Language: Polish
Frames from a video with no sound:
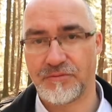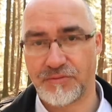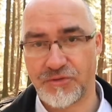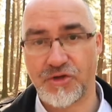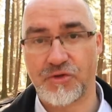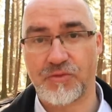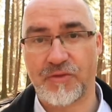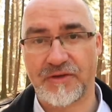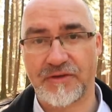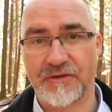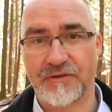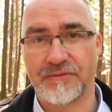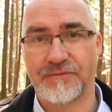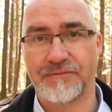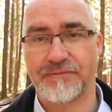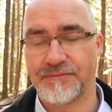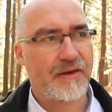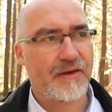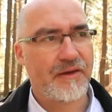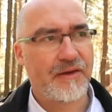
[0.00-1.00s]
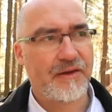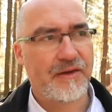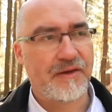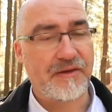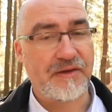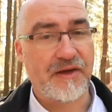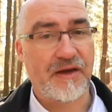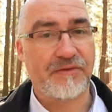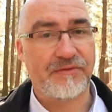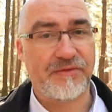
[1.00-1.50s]
Przykład.
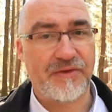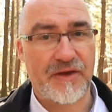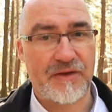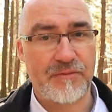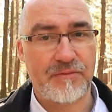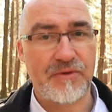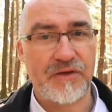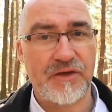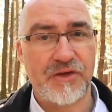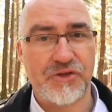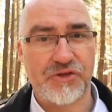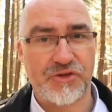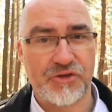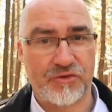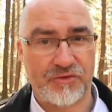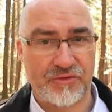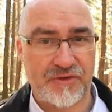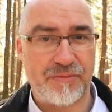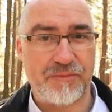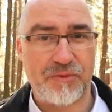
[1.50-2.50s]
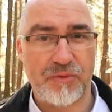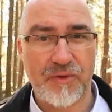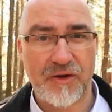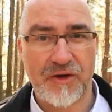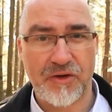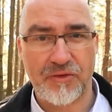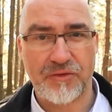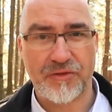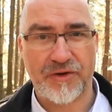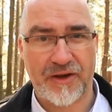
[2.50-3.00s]
Ja wiem, że ona
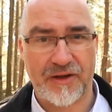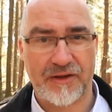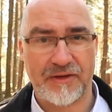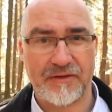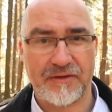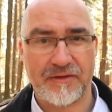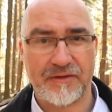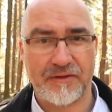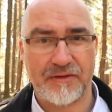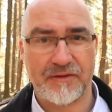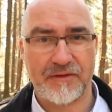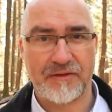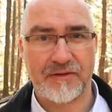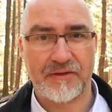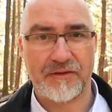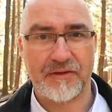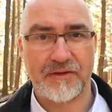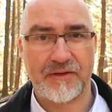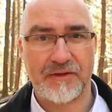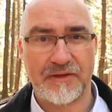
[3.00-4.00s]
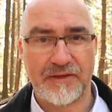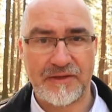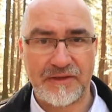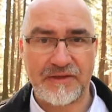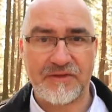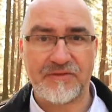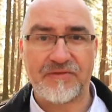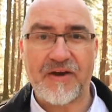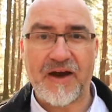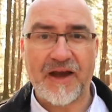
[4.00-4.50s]
była chora.
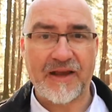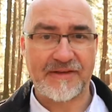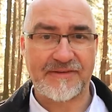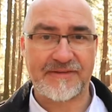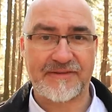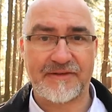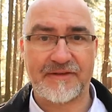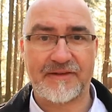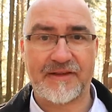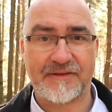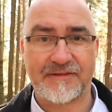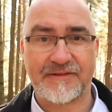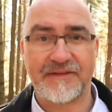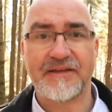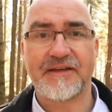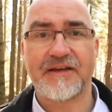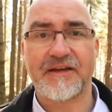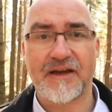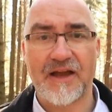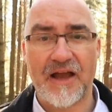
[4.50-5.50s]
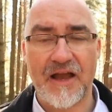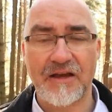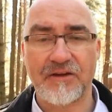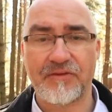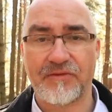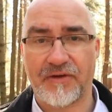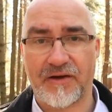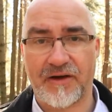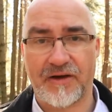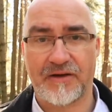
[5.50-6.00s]
Ich weiß, dass sie
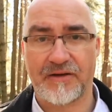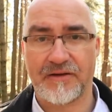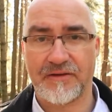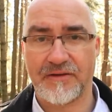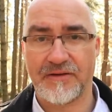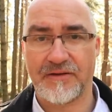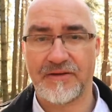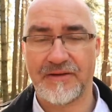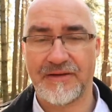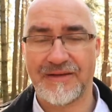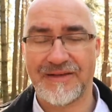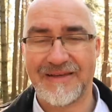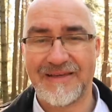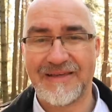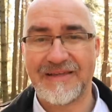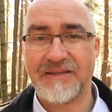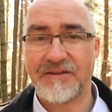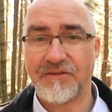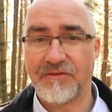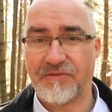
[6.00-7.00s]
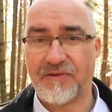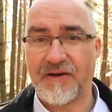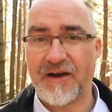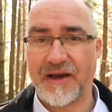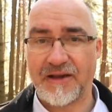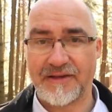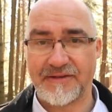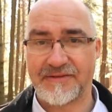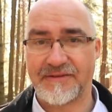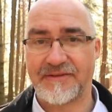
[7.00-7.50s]
krank war. Ich
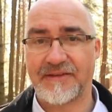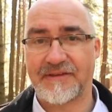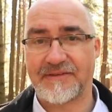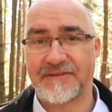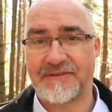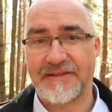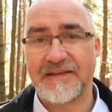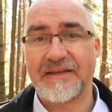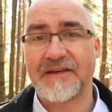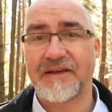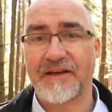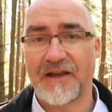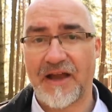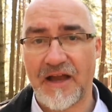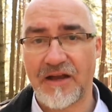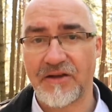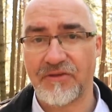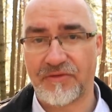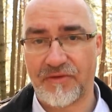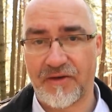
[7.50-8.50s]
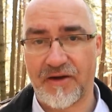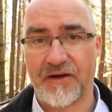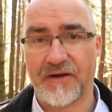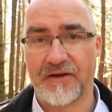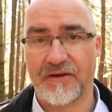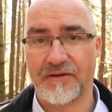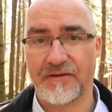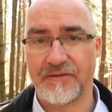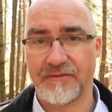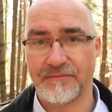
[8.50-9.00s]
weiß, dass sie krank
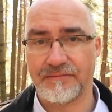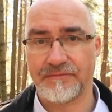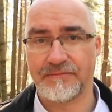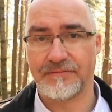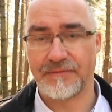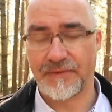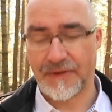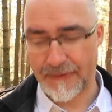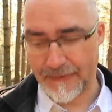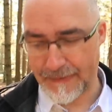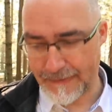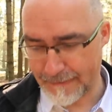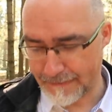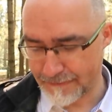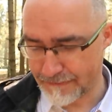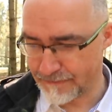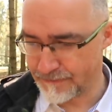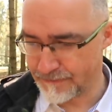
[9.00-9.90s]
war. Nie?